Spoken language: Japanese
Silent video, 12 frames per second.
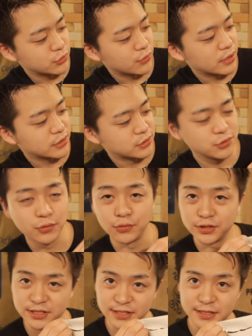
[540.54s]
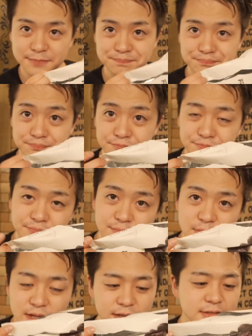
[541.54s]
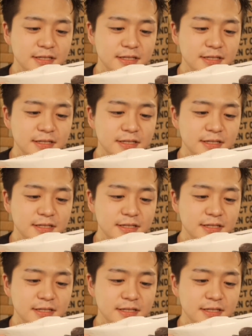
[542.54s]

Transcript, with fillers: ショコラ、すごい美味しかった。